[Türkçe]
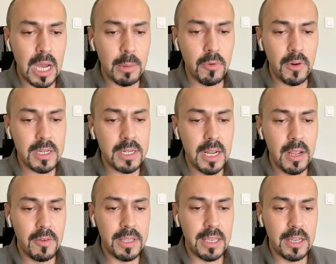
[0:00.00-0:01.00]
kaybı var
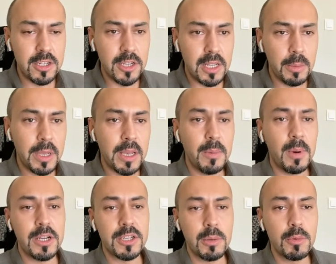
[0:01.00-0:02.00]
ve geri çekilmeye
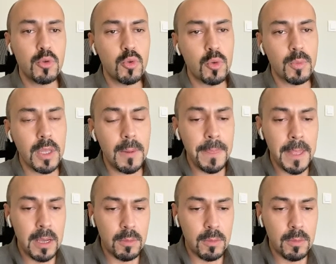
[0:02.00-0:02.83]
başlamış durumda.